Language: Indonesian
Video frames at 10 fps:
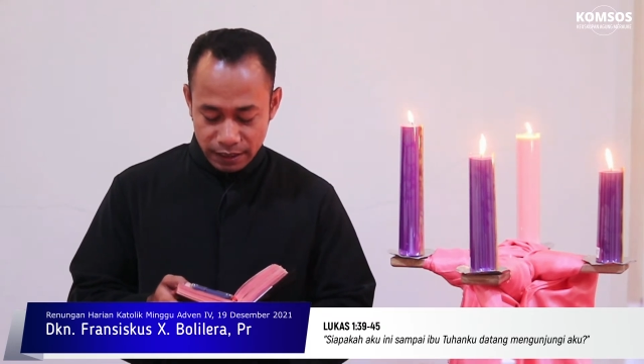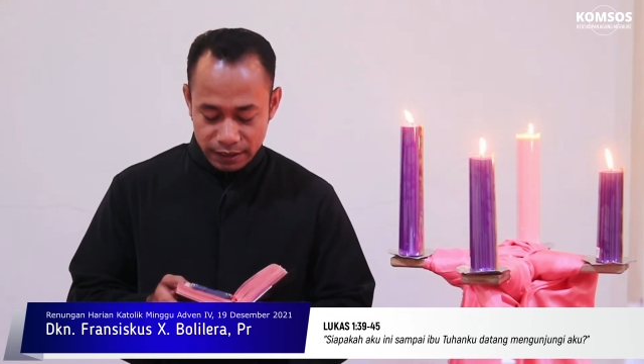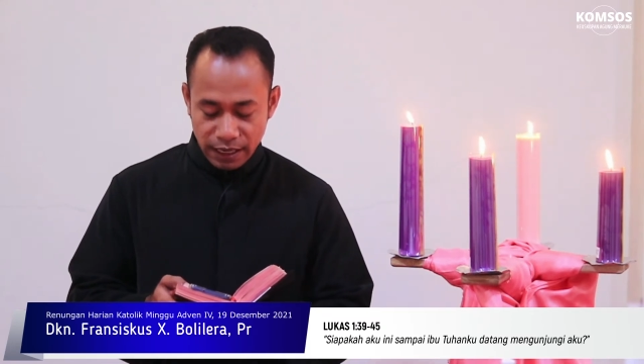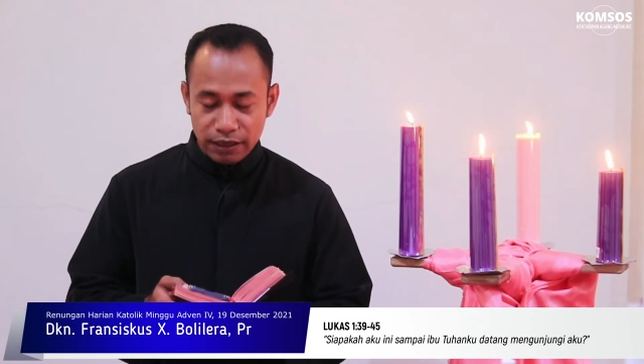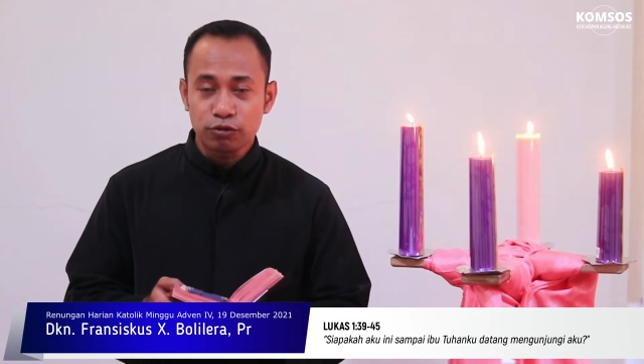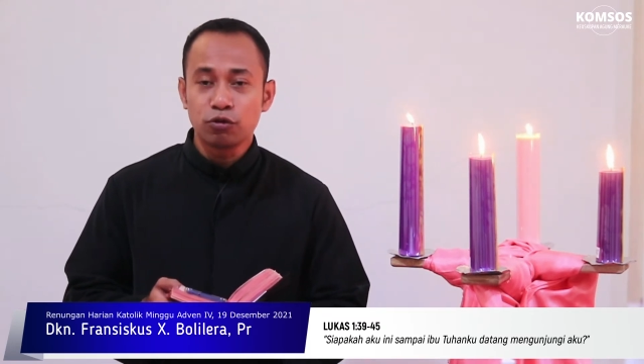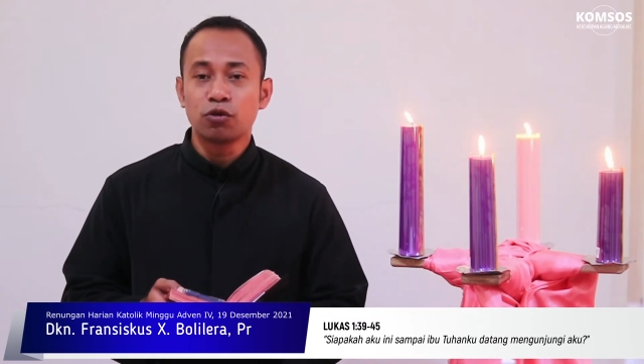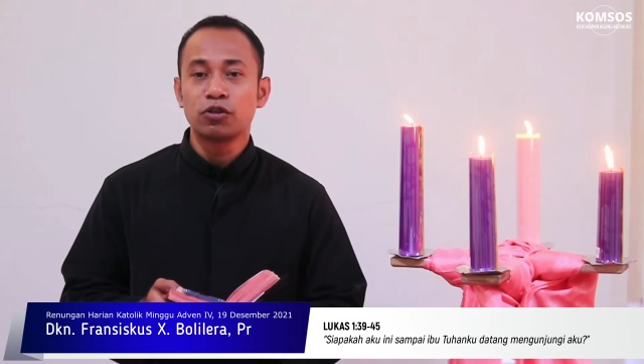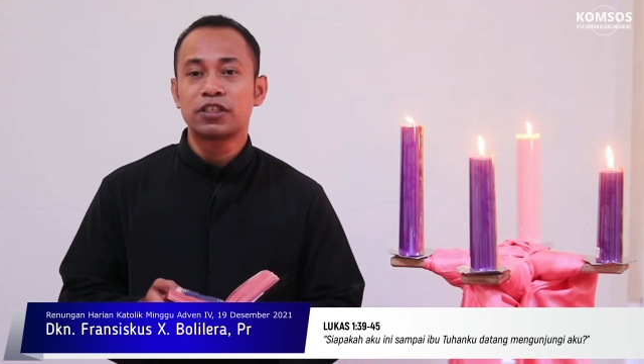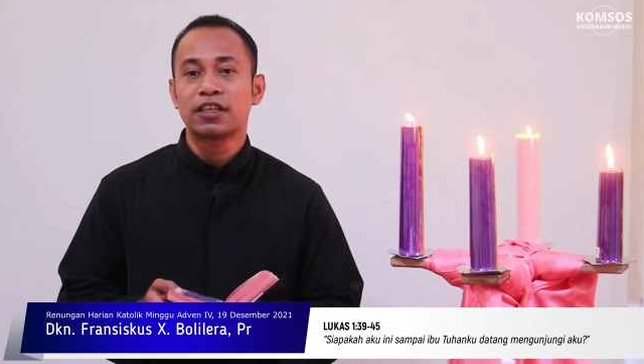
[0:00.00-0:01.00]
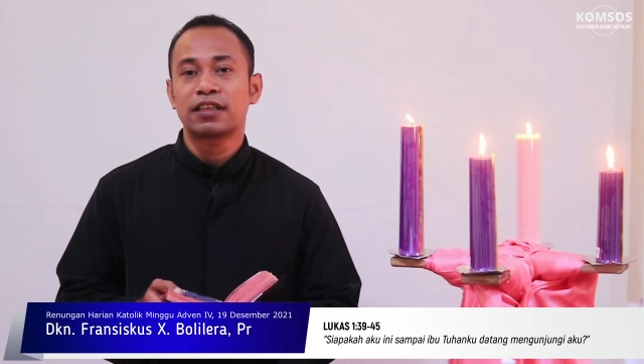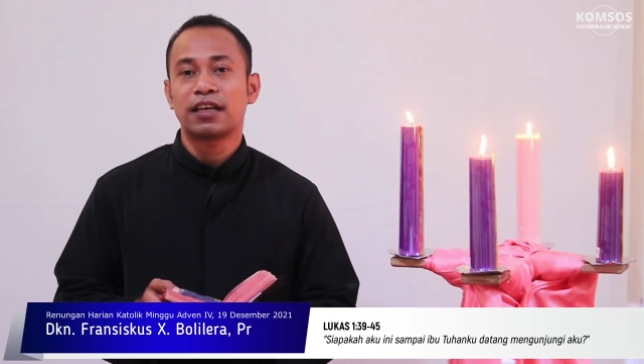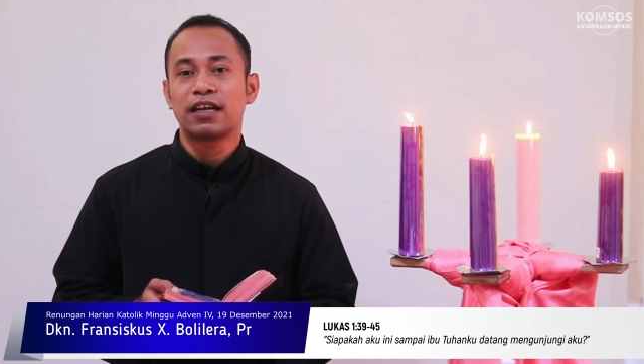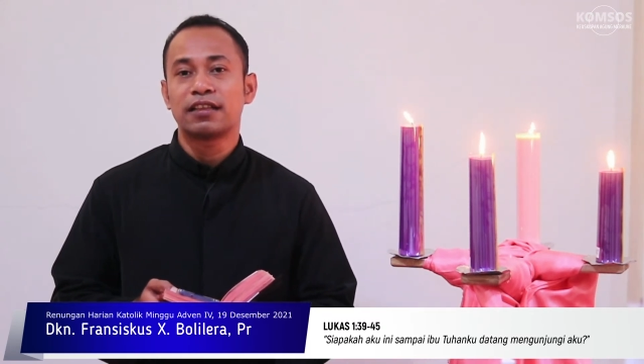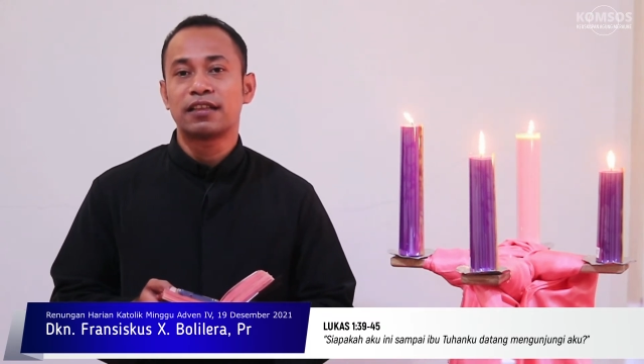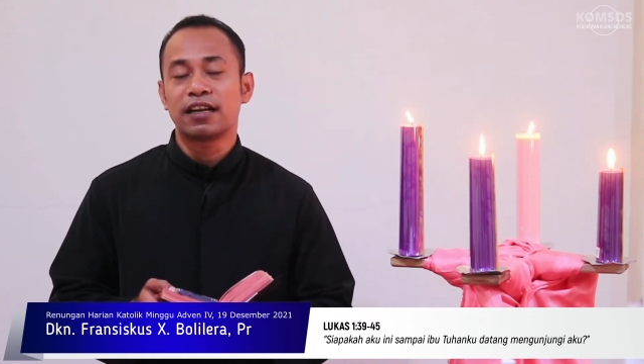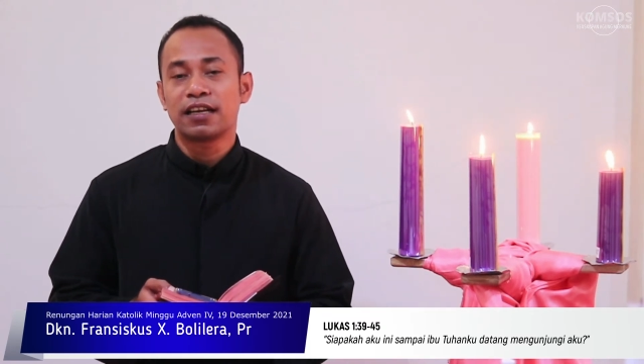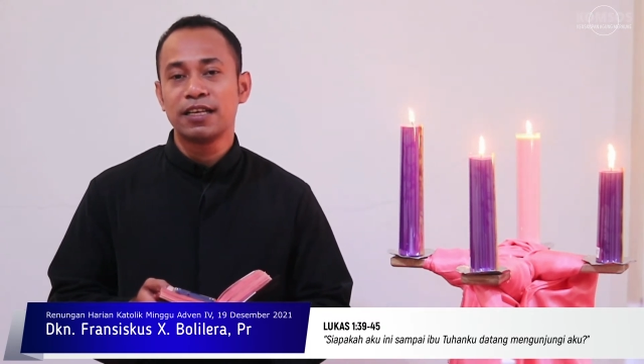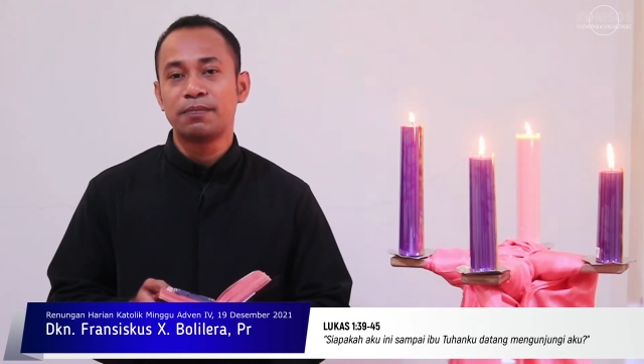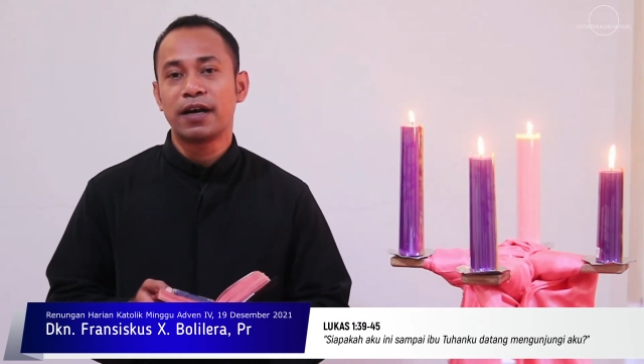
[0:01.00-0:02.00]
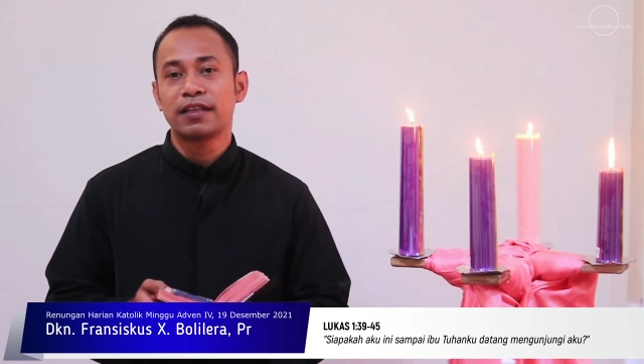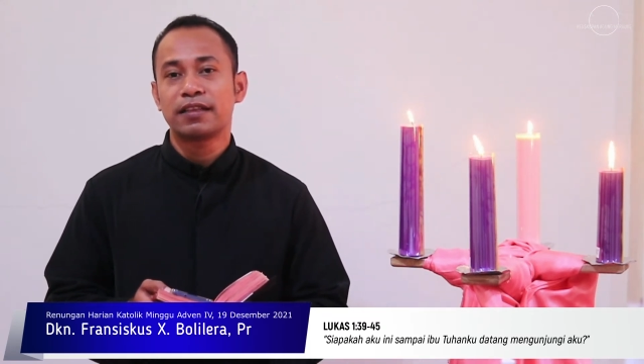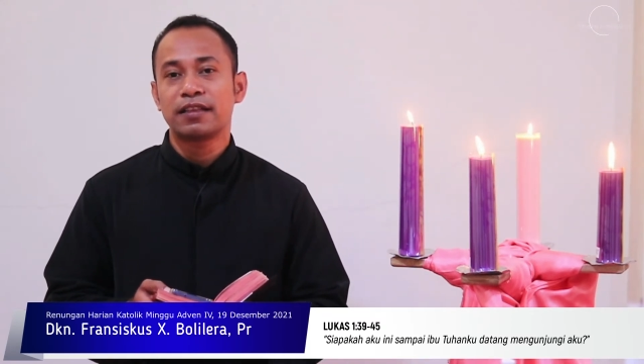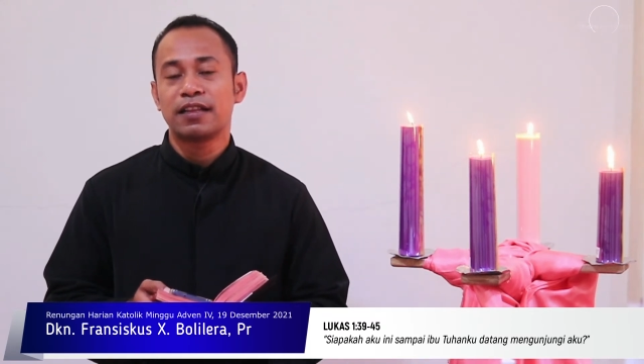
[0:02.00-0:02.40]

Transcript: yang turut serta terlibat